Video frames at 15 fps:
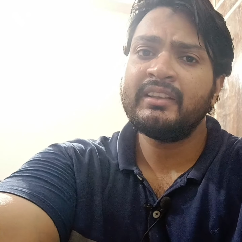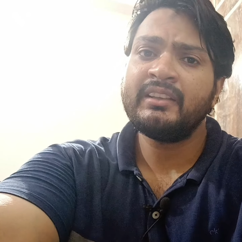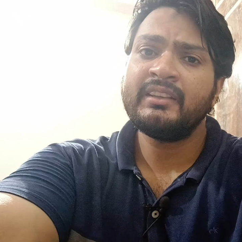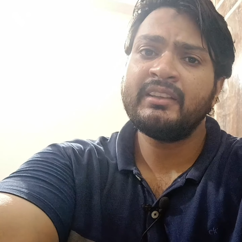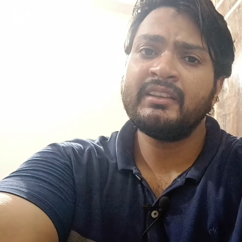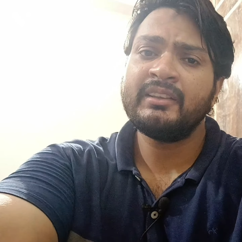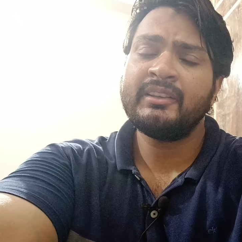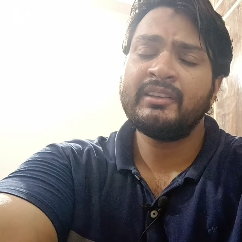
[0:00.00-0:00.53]

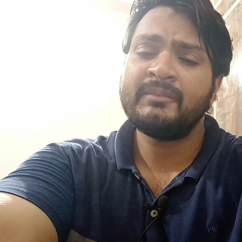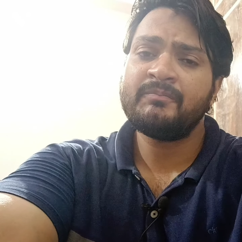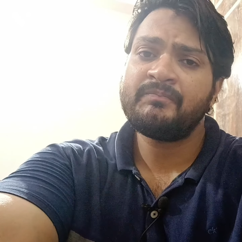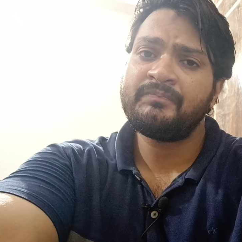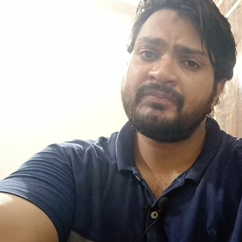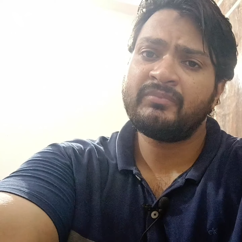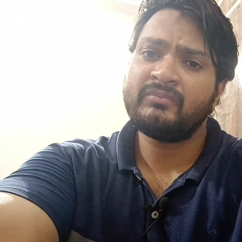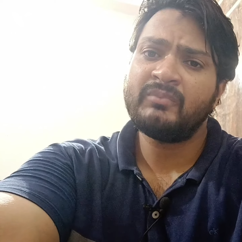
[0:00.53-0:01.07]

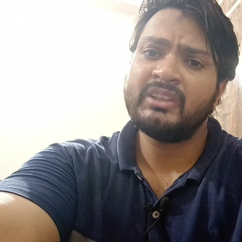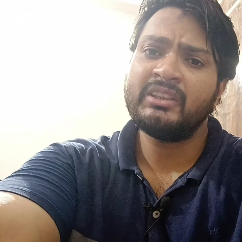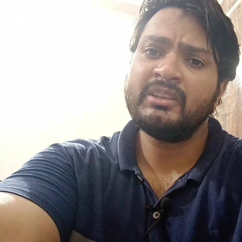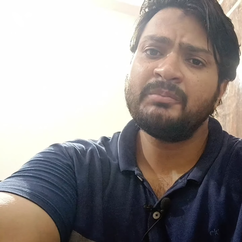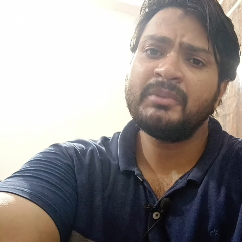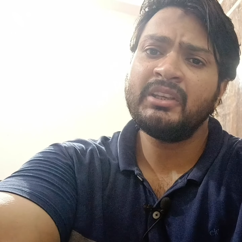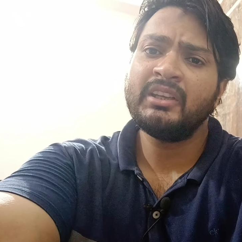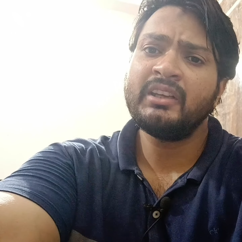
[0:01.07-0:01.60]
कि
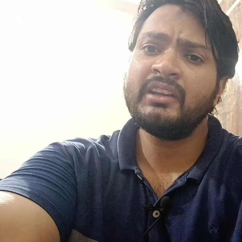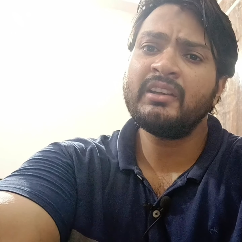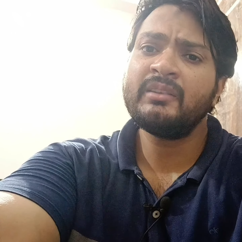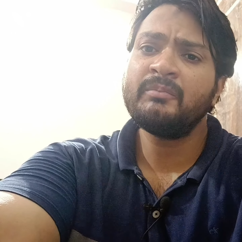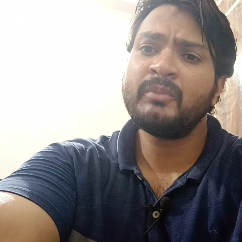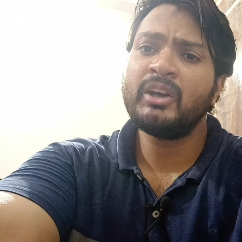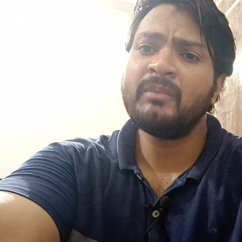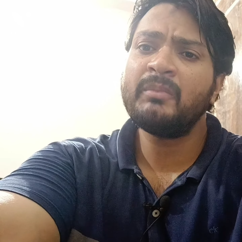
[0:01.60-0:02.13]
मतलब कि अगर
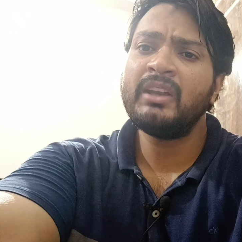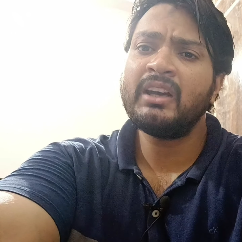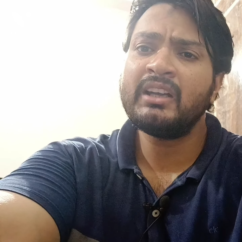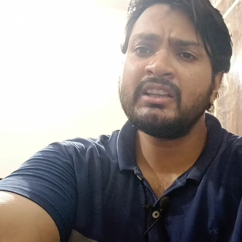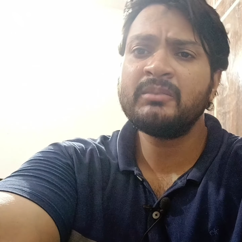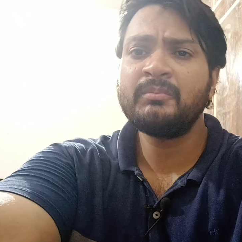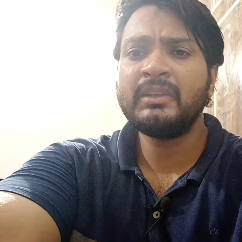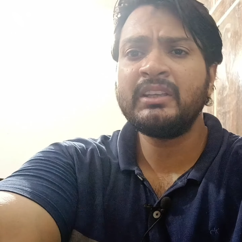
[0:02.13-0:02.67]

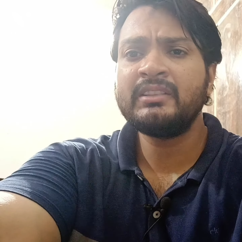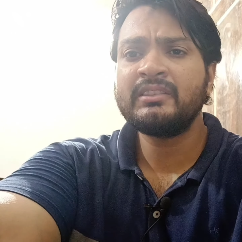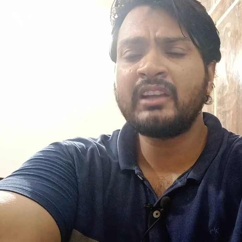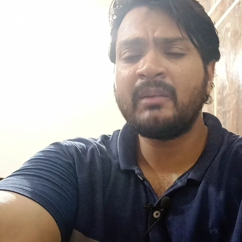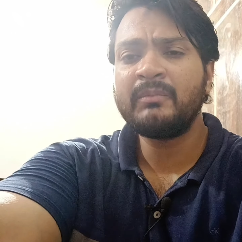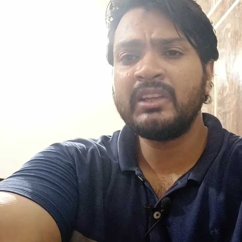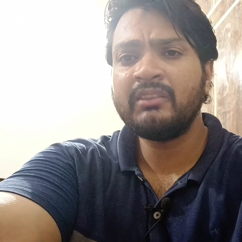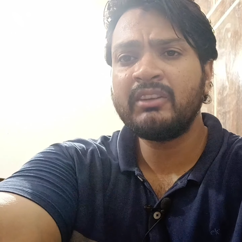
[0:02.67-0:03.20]
मामलात में
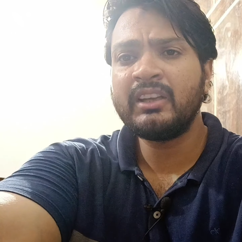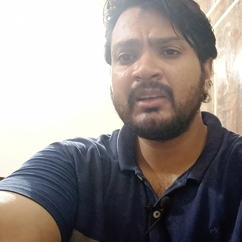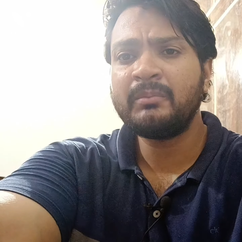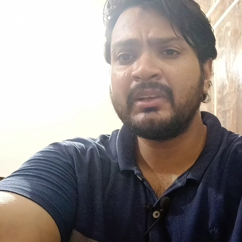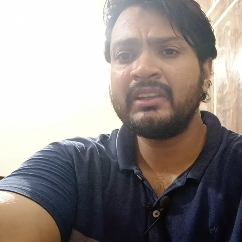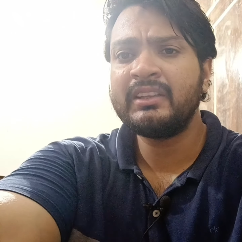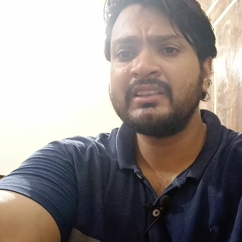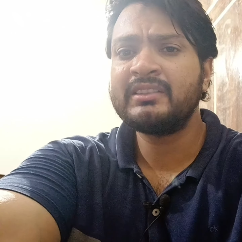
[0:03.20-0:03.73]
सामने वाला
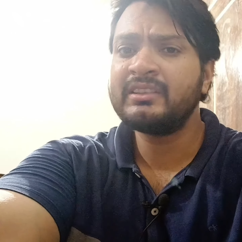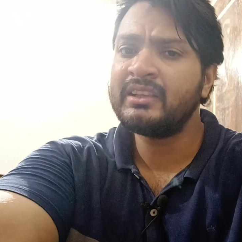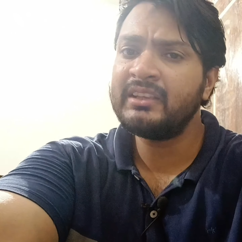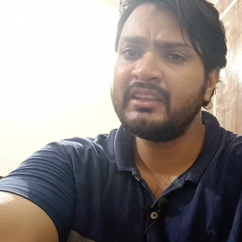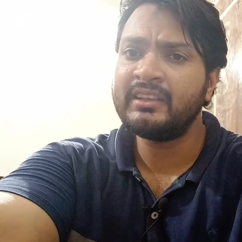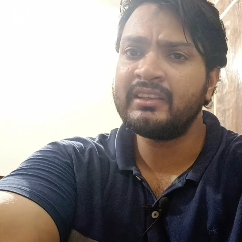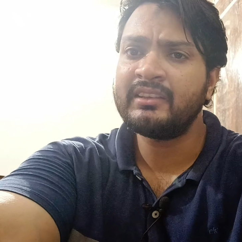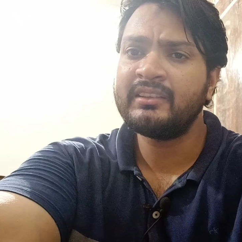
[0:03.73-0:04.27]
बंदा सही
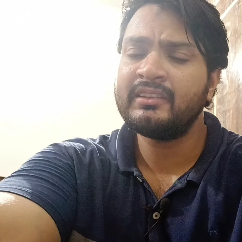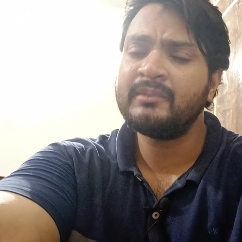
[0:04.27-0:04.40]
है